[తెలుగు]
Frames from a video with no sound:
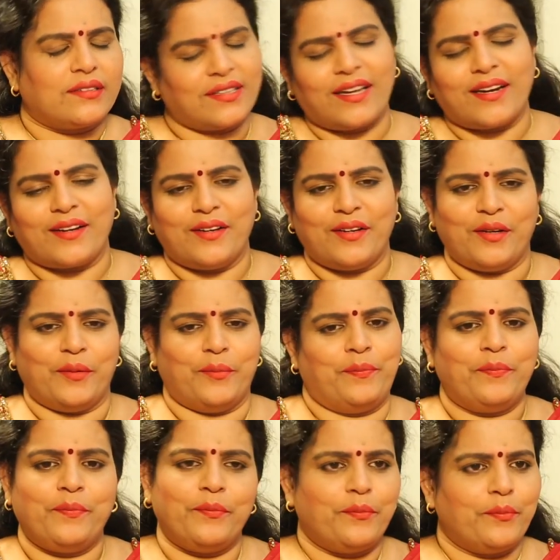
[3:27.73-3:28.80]
సార్
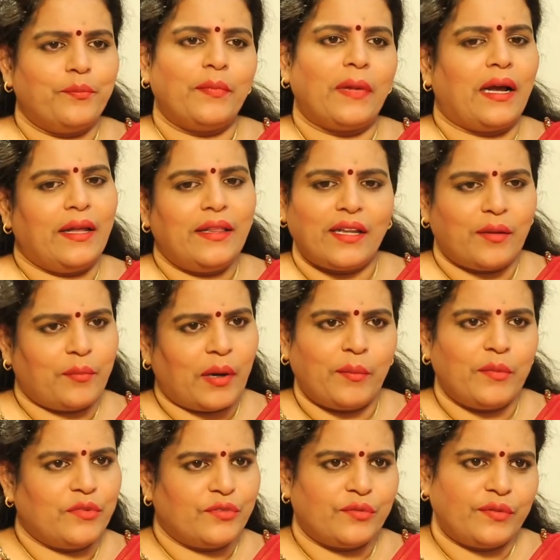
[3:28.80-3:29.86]
ఏదైనా
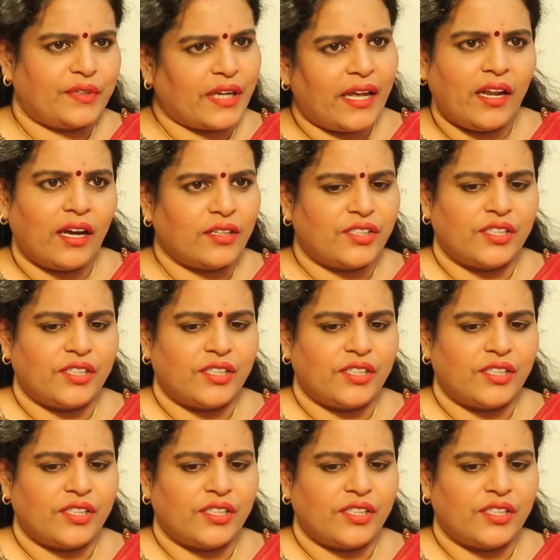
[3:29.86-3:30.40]
మామూలు డైలాగ్